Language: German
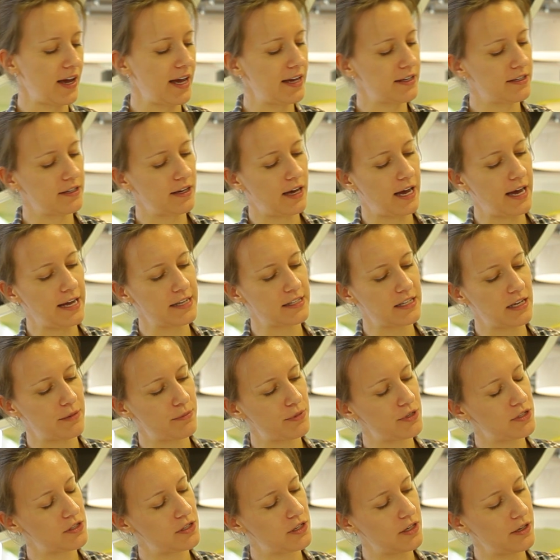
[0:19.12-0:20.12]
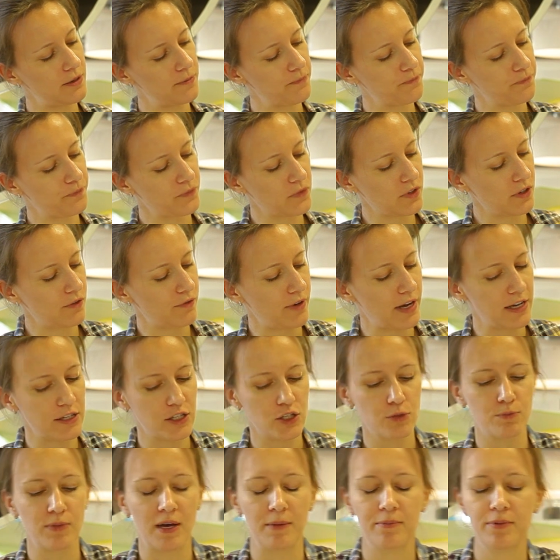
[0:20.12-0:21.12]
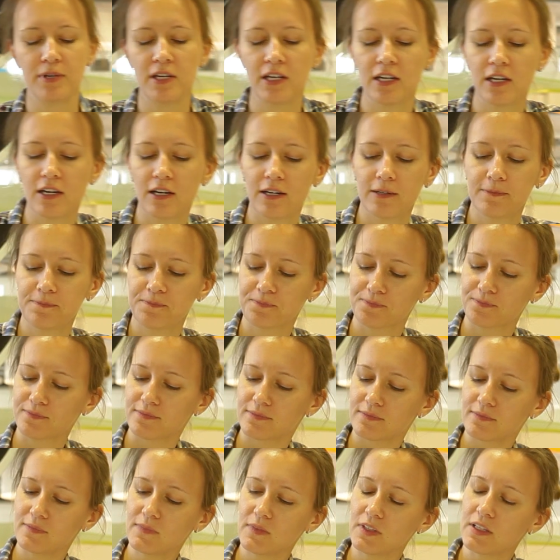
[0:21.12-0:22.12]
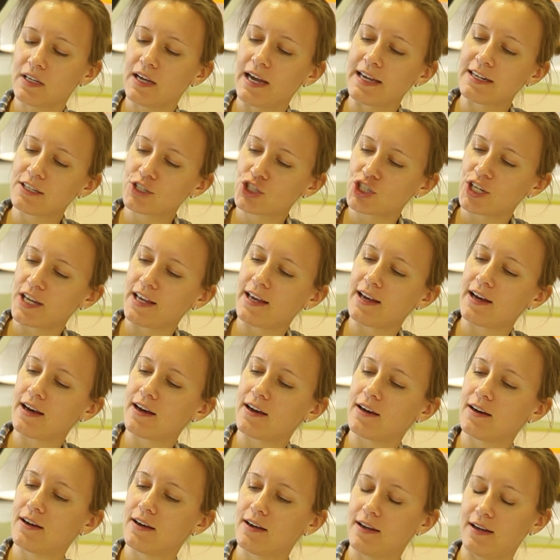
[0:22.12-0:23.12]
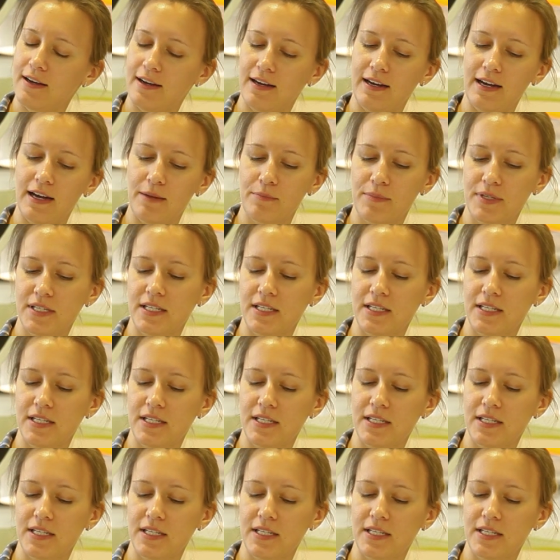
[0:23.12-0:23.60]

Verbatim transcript: weiter als ein bisschen weißes Papier, eine Schere, ein